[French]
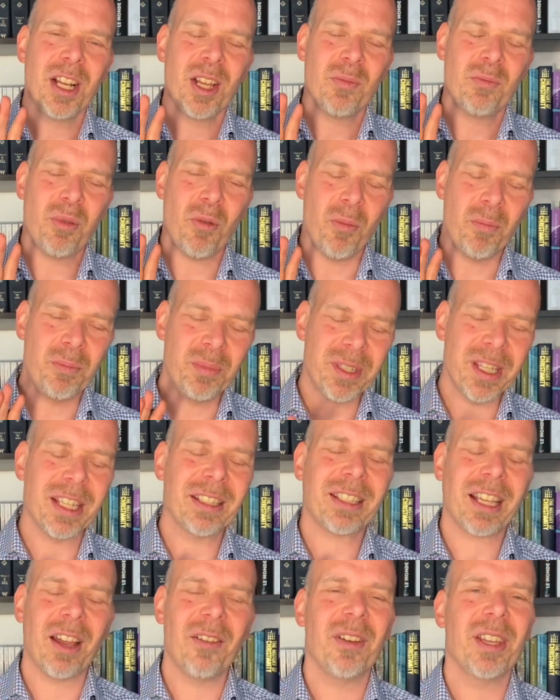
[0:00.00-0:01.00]
pour bien
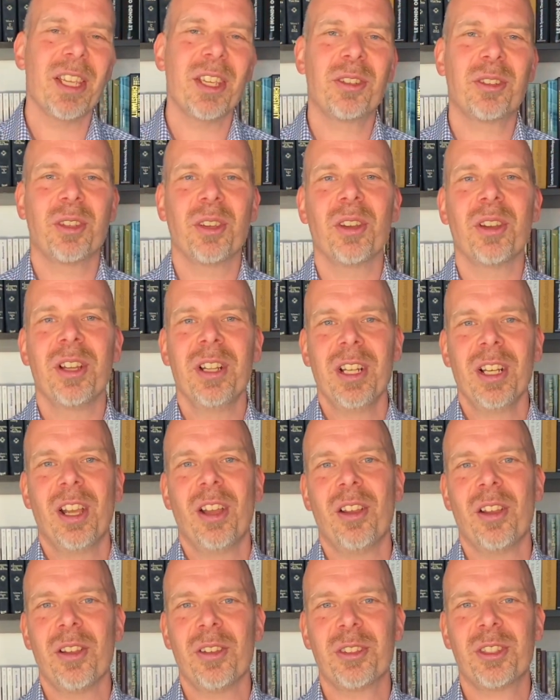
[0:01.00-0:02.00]
travailler que
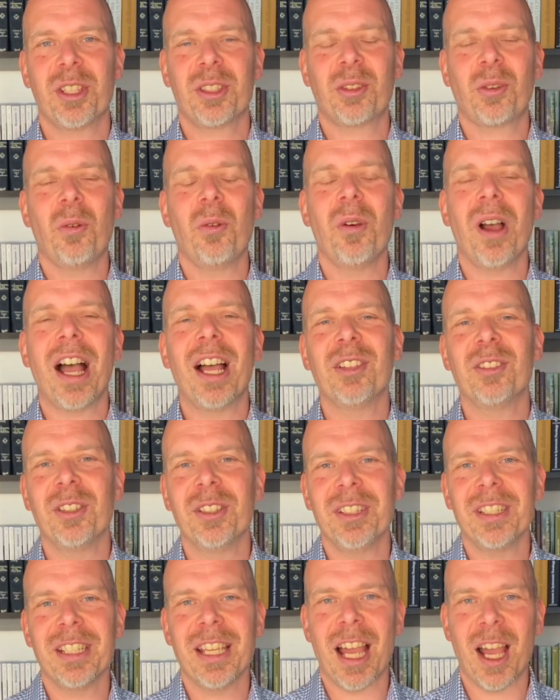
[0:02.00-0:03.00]
euh, j'ai trop à
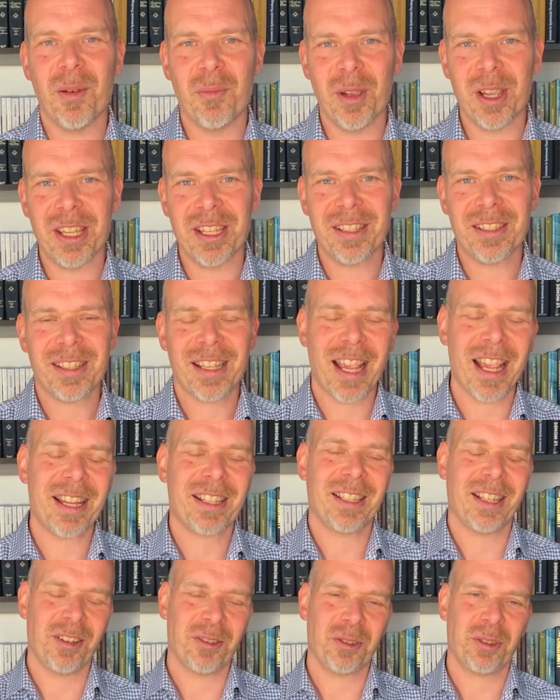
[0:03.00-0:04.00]
donner à Moïse.
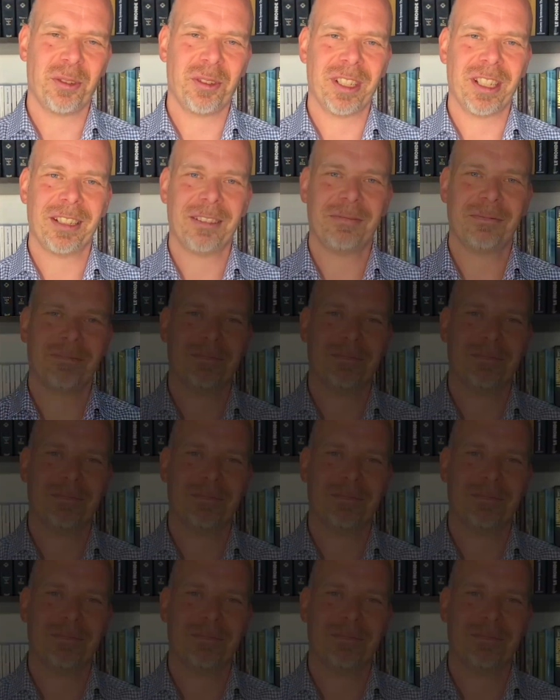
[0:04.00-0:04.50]
Excellente journée.